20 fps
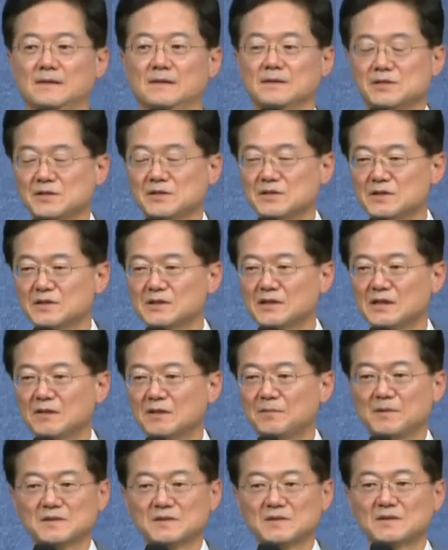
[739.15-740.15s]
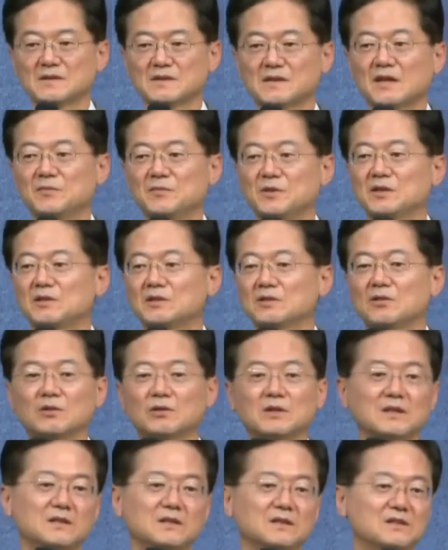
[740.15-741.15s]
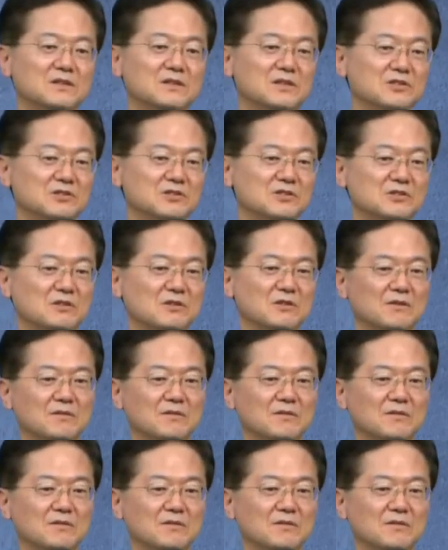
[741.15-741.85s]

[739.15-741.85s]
전철이나 버스를 타면 독일이 느껴지죠.